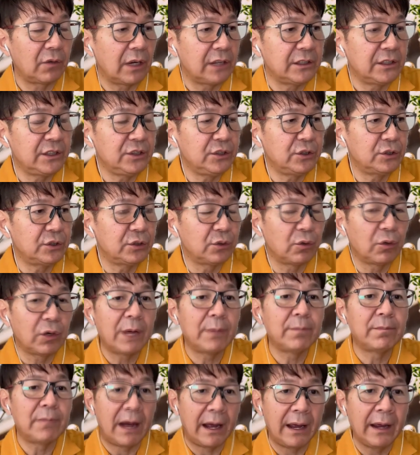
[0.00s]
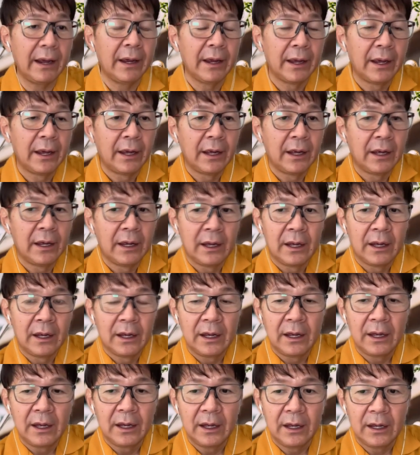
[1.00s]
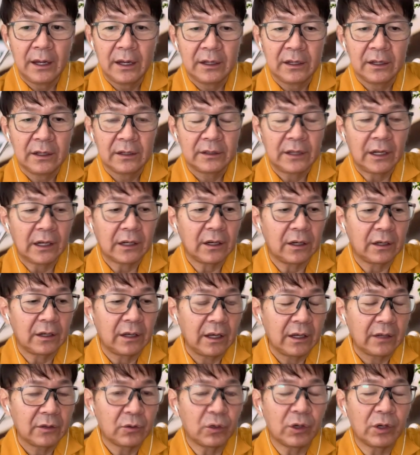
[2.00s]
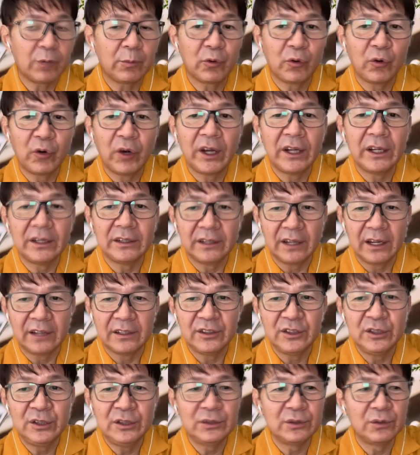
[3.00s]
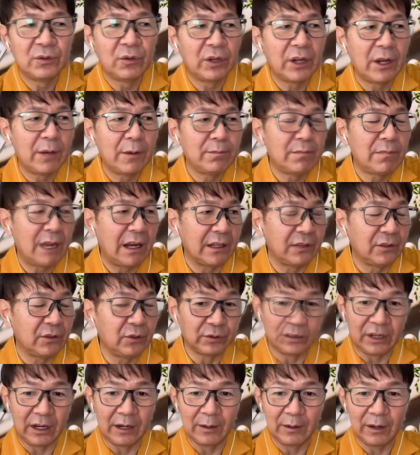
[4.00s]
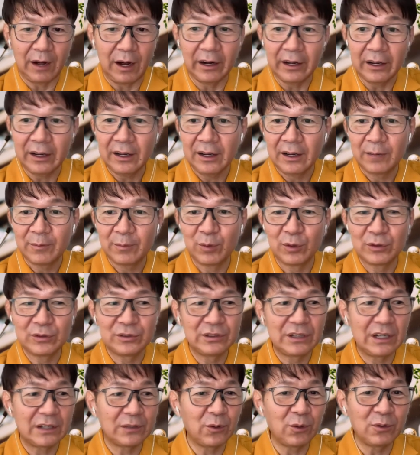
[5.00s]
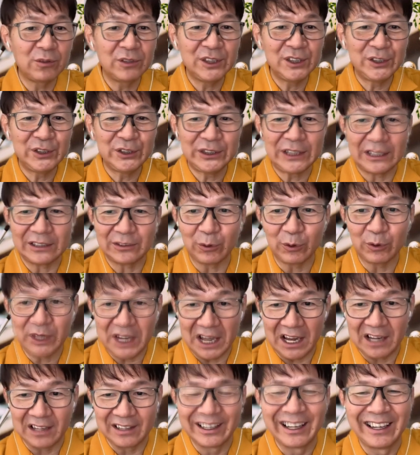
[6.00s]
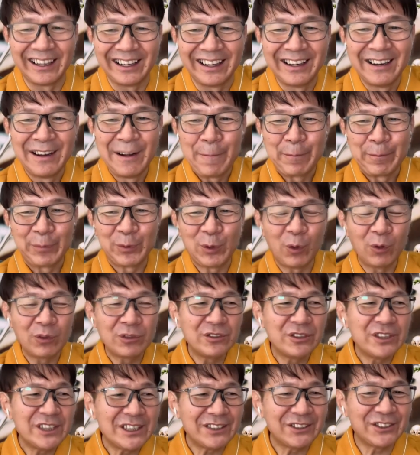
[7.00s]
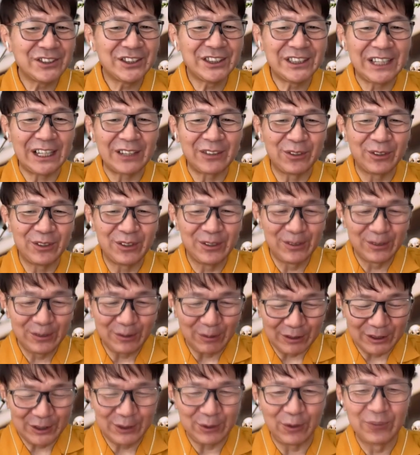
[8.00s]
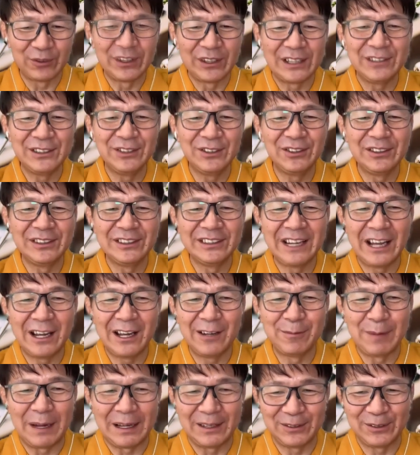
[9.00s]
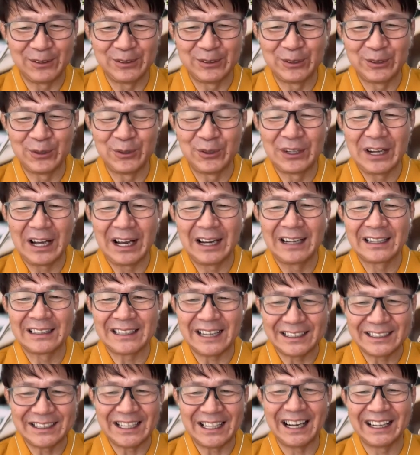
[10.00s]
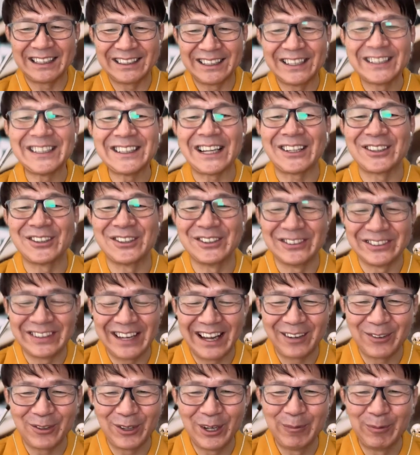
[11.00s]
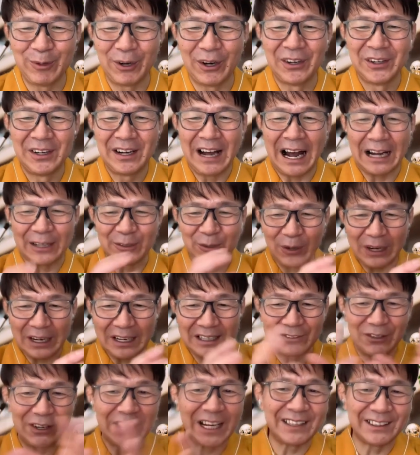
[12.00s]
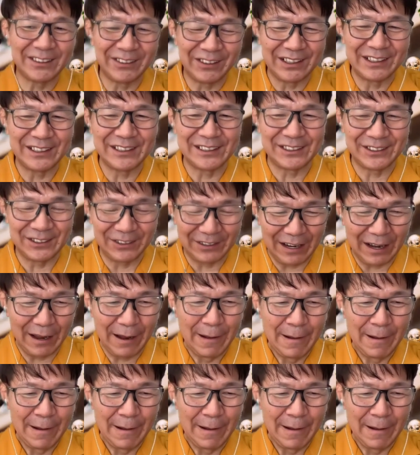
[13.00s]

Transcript: にじゅうごねんまえ、えー、なんかこれもご縁でにじゅうごねんまえって言ったら、あれ僕が独立した時なんで、独立した時の年と同じように ジェイマン という協会が立ち上がってたというね、これも後から分かったわけですよね。